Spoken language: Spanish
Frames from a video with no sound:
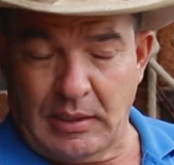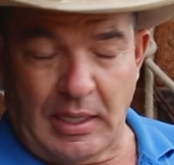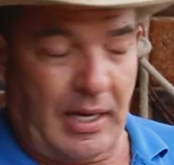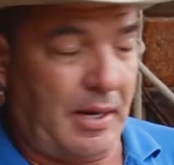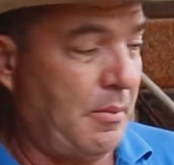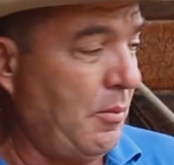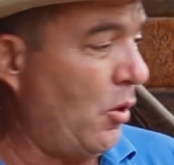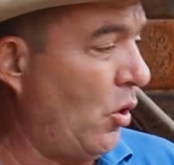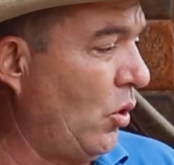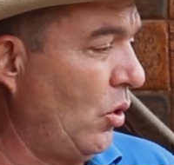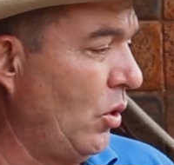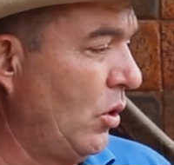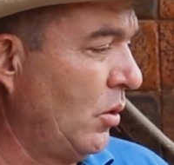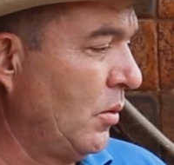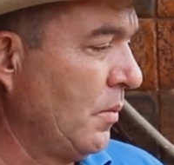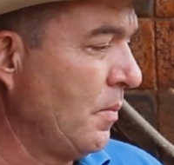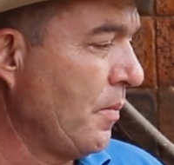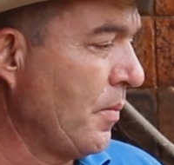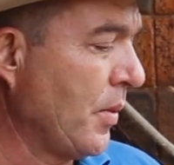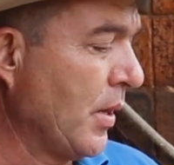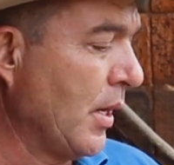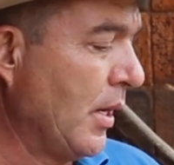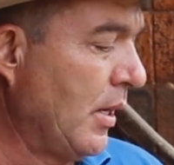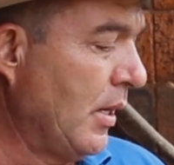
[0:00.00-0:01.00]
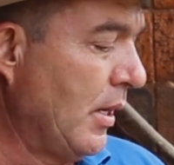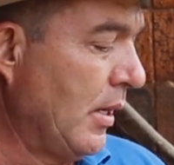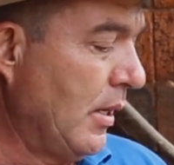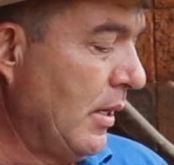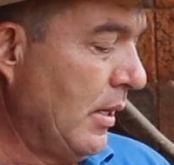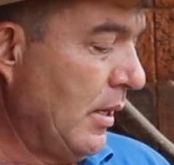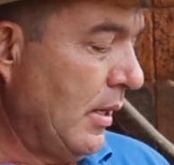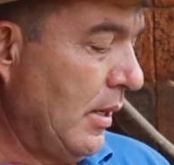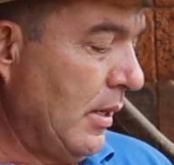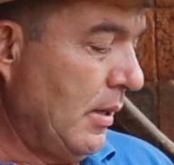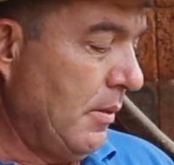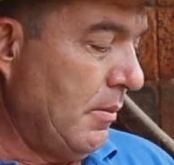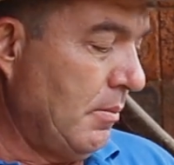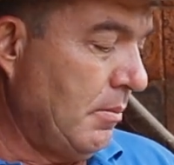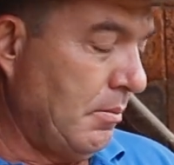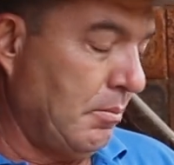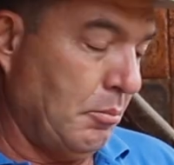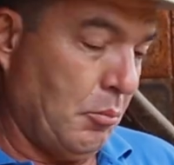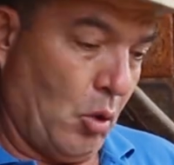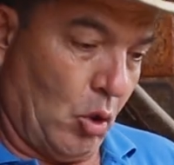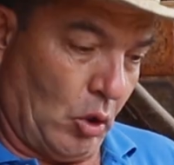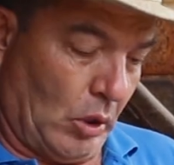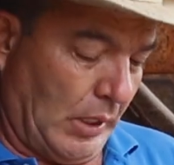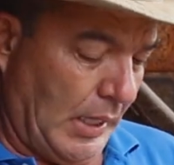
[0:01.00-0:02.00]
de modo,
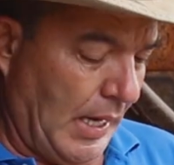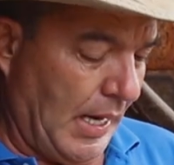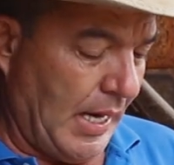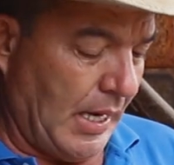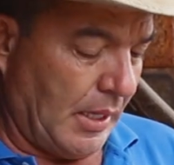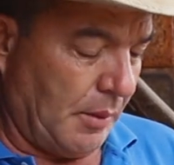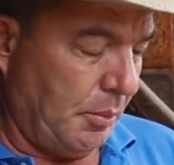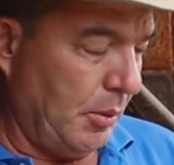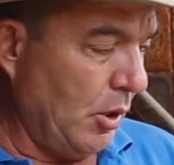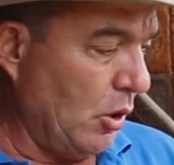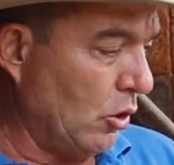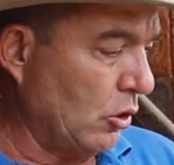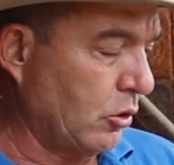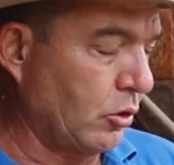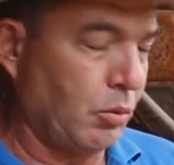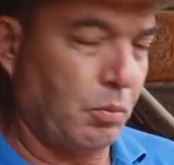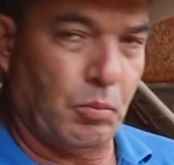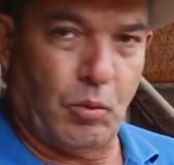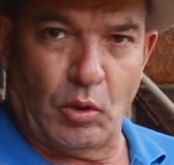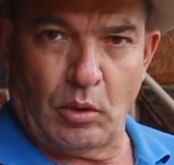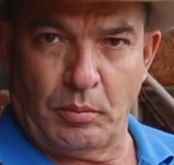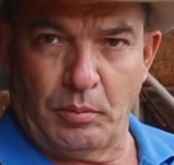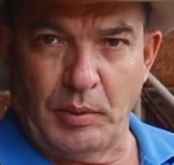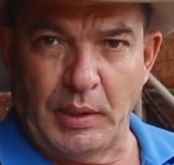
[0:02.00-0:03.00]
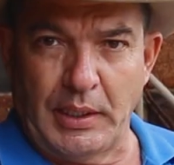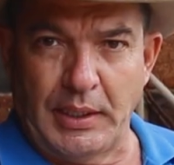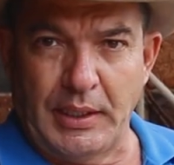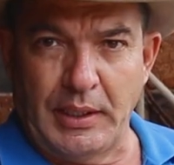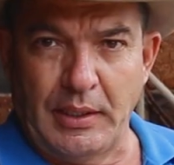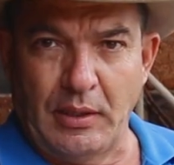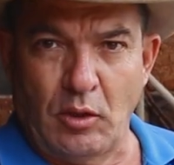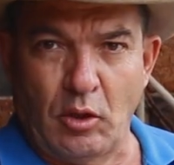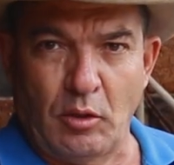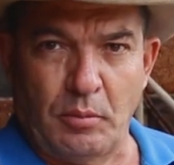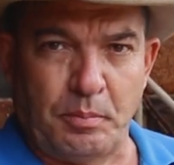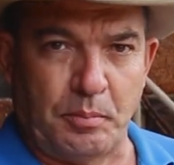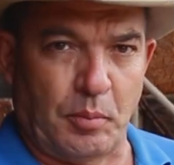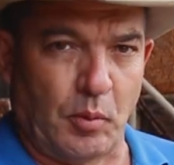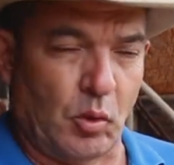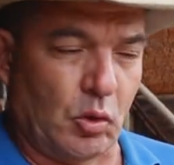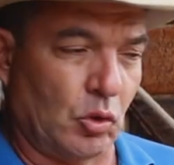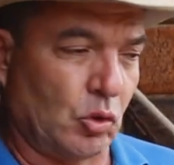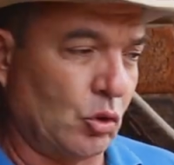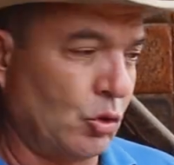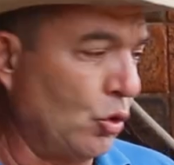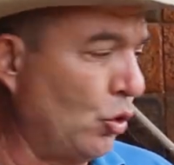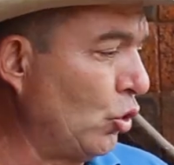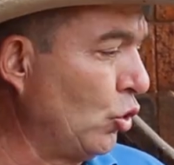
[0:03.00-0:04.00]
por nervios, por brío,
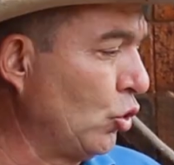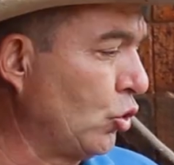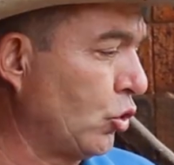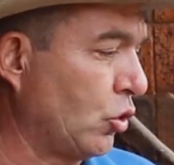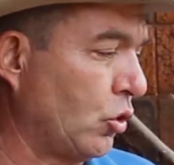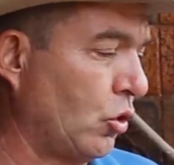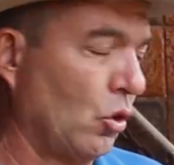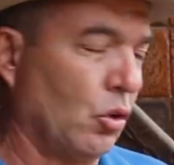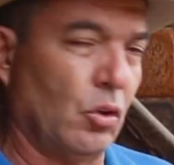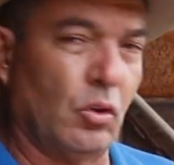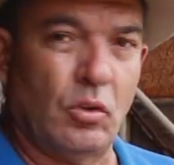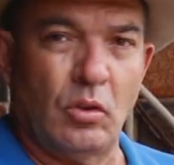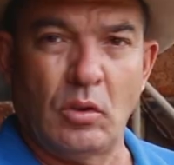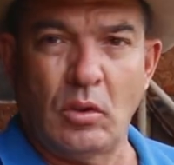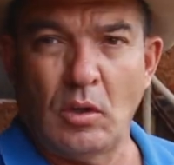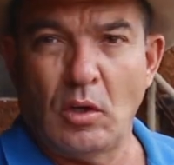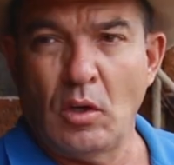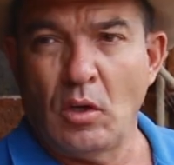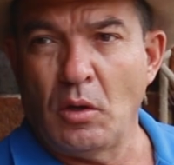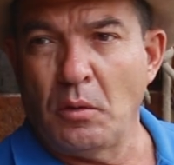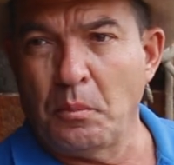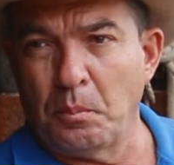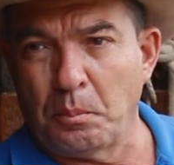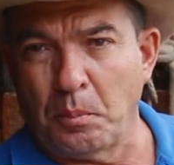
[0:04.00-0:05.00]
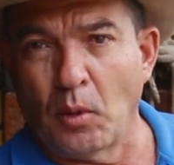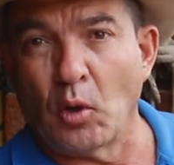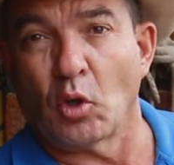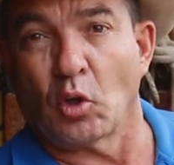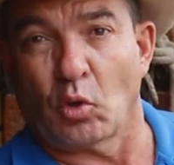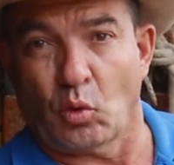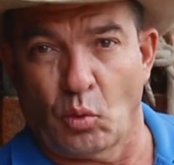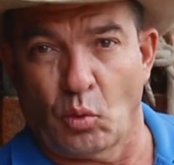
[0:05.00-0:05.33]
por susto, por